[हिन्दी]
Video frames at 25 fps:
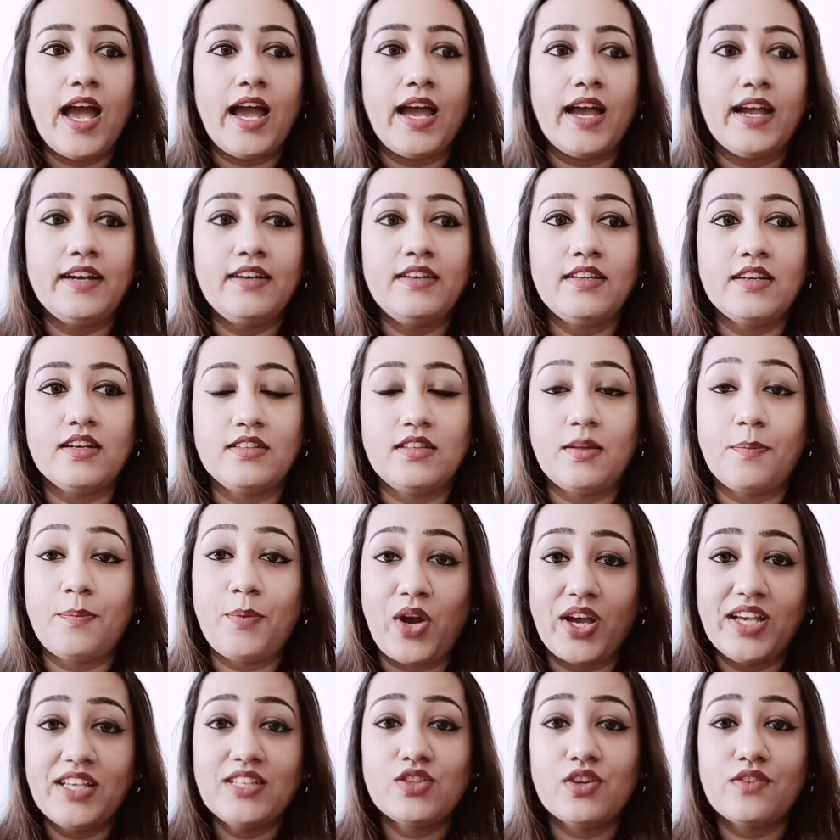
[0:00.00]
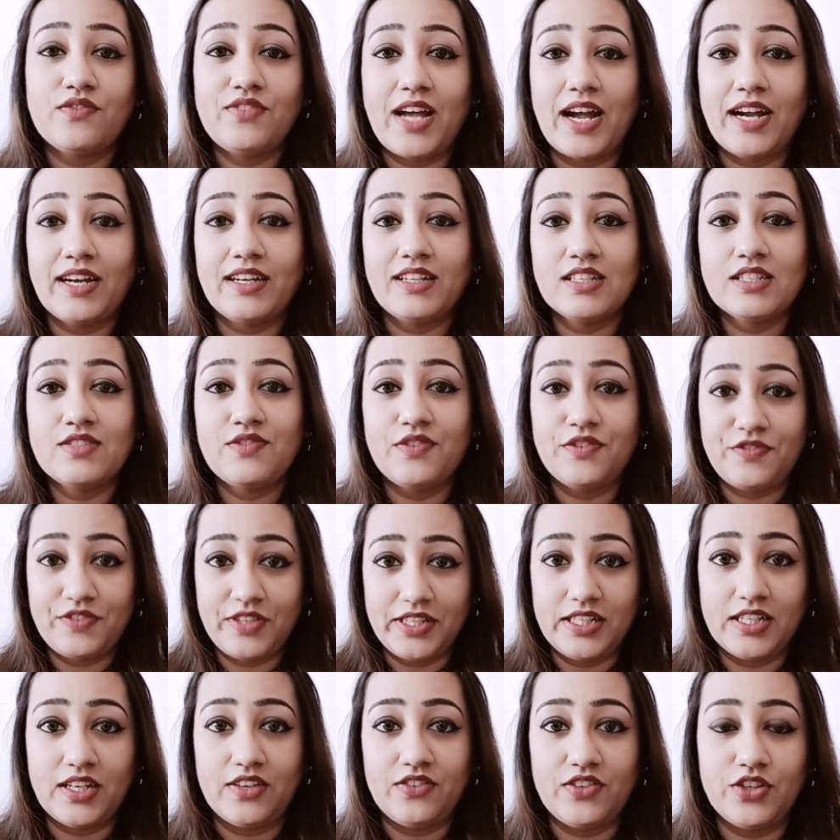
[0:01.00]
एंड द प्राइस ऑफ दैट इज़
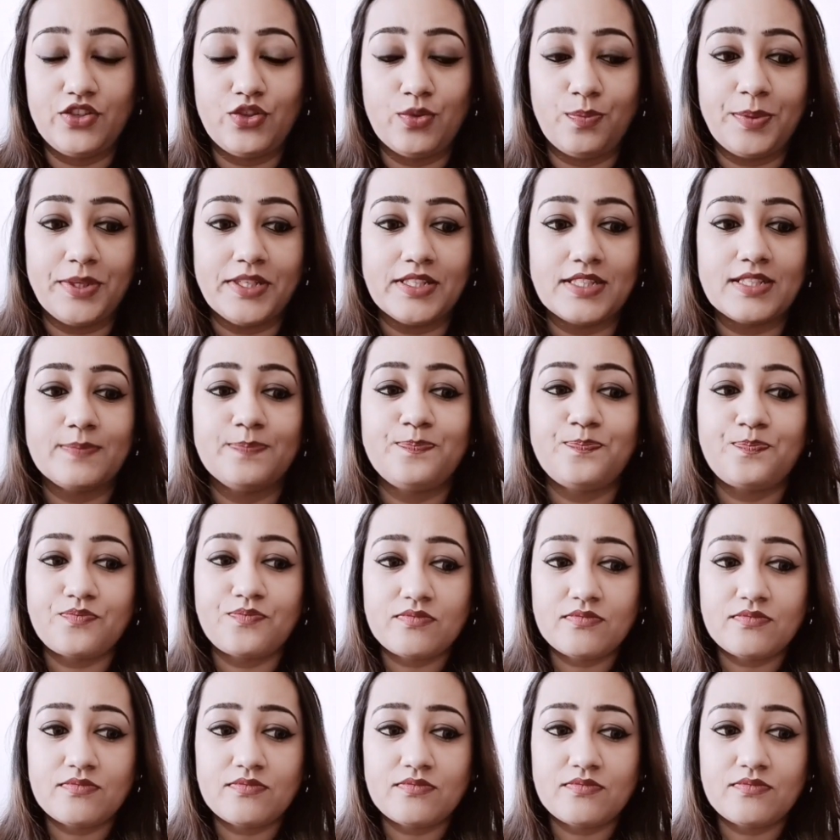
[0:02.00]
फिफ्टीन हंड्रेड रुपीज़